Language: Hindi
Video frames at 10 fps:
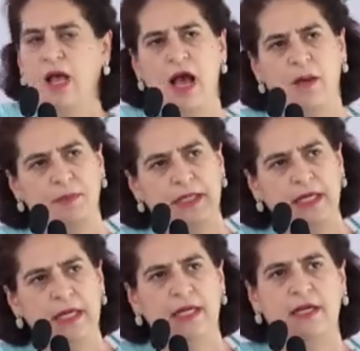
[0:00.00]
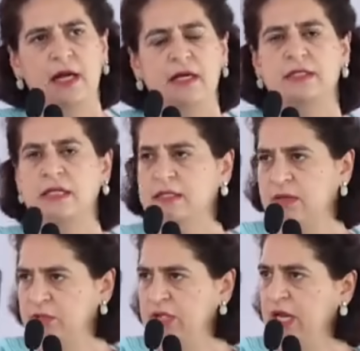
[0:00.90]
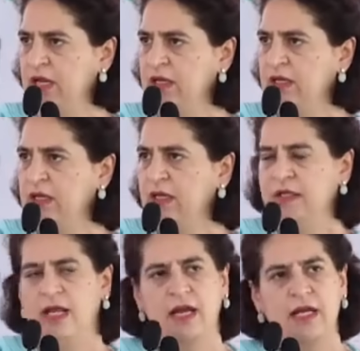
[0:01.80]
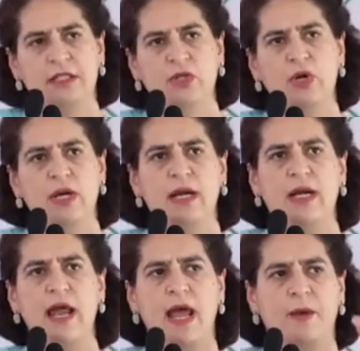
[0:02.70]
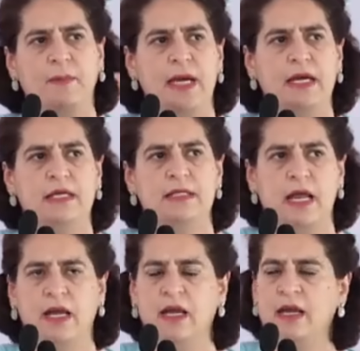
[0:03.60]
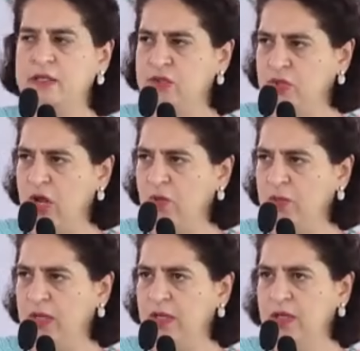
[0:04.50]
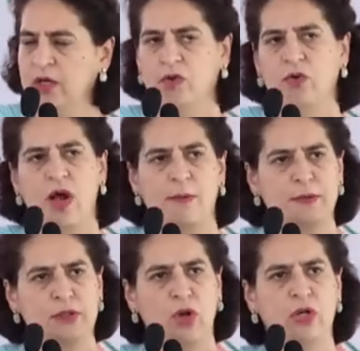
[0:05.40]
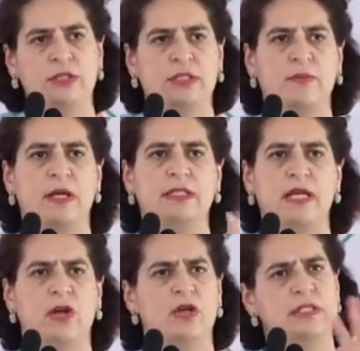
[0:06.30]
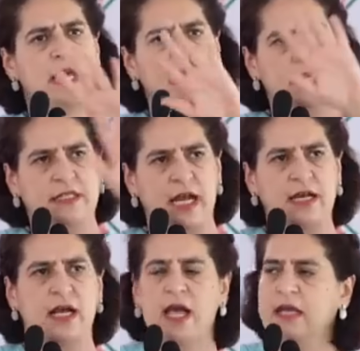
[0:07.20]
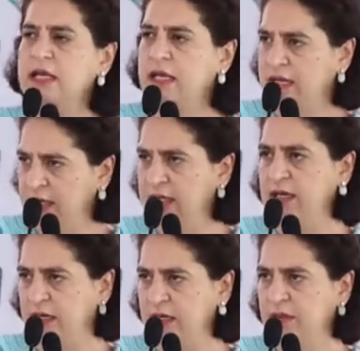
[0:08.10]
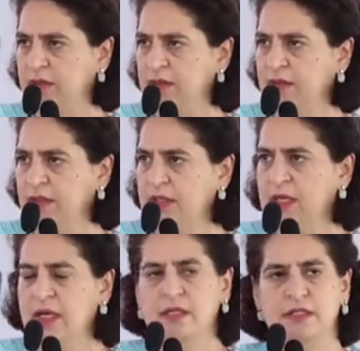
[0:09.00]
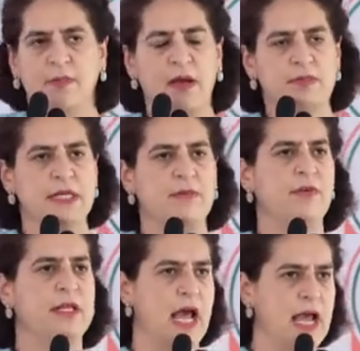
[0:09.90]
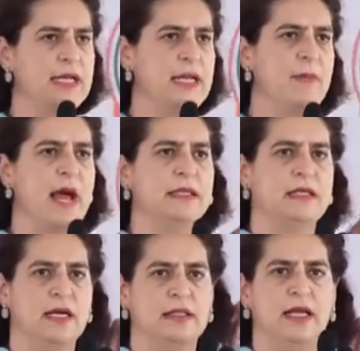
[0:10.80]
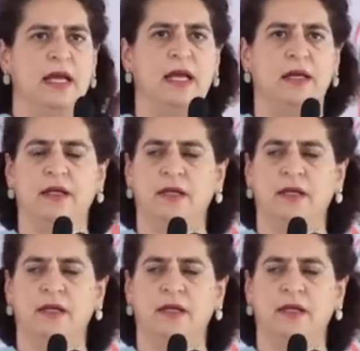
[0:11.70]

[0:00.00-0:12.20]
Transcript: आप ठीक ढंग से समझें ताकि जो निर्णय आप लेने जा रहे हैं चुनाव में वो आप सोच समझ के और सारी जानकारी लेके लें जब हम संविधान की बात करते हैं